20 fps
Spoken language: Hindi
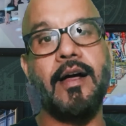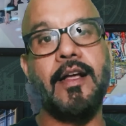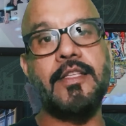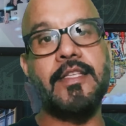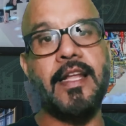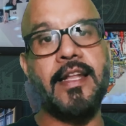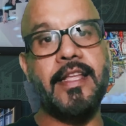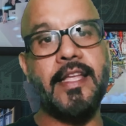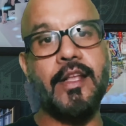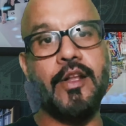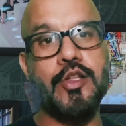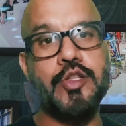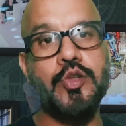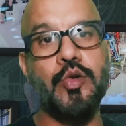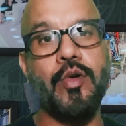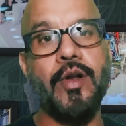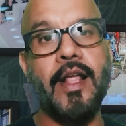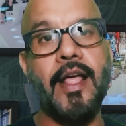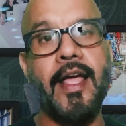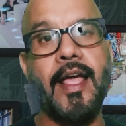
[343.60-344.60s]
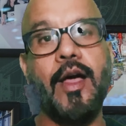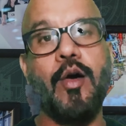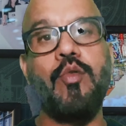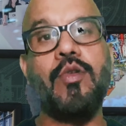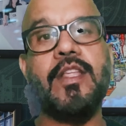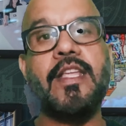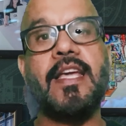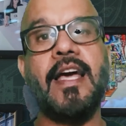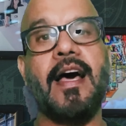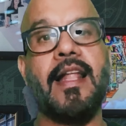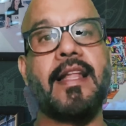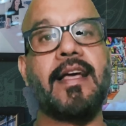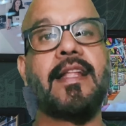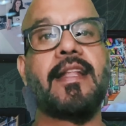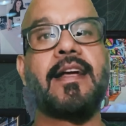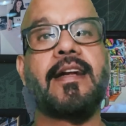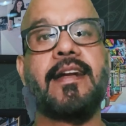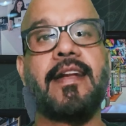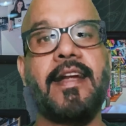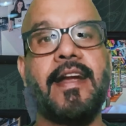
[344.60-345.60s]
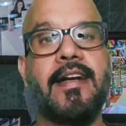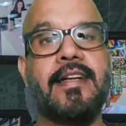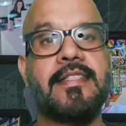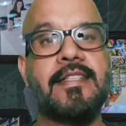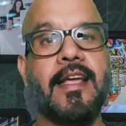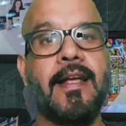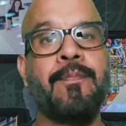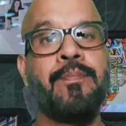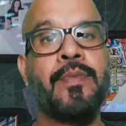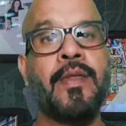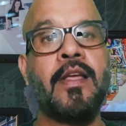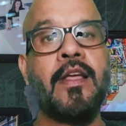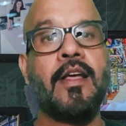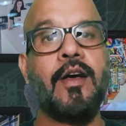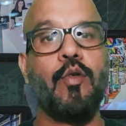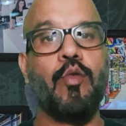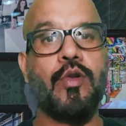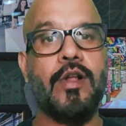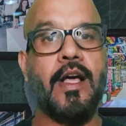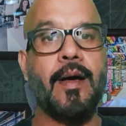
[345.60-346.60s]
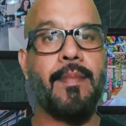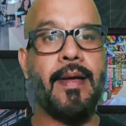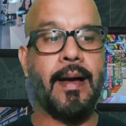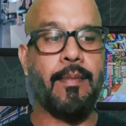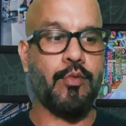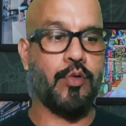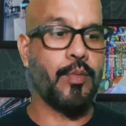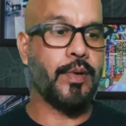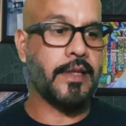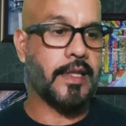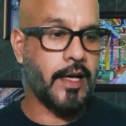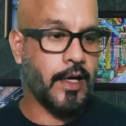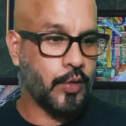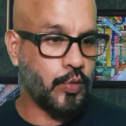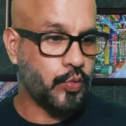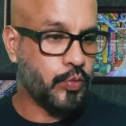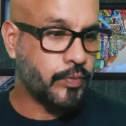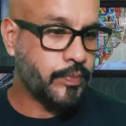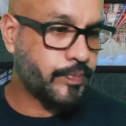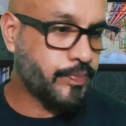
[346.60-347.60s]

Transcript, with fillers: यानी कि रिजोने हैं उनकी अलग अलग डेट्स हैं उनका मैं आपको बता दूं